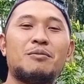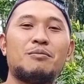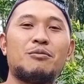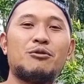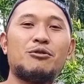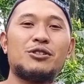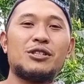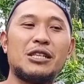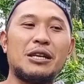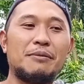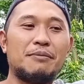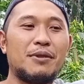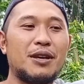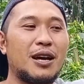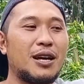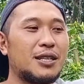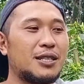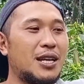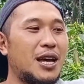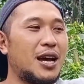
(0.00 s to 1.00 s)
musim
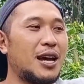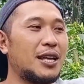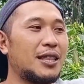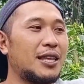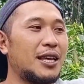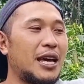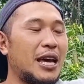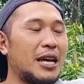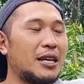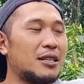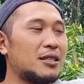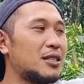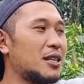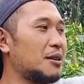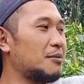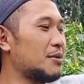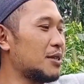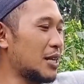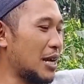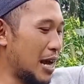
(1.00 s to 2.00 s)
yang sangat
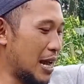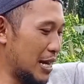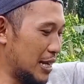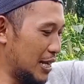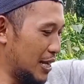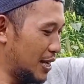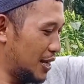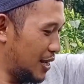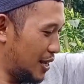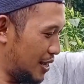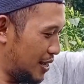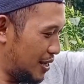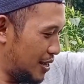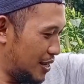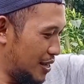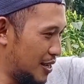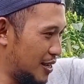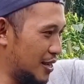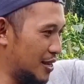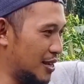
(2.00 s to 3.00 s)
ekstrim sekali,
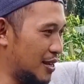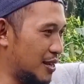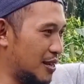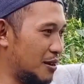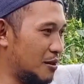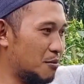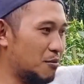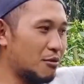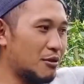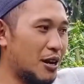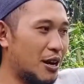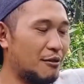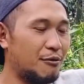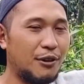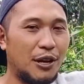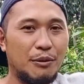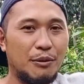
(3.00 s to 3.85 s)
bulan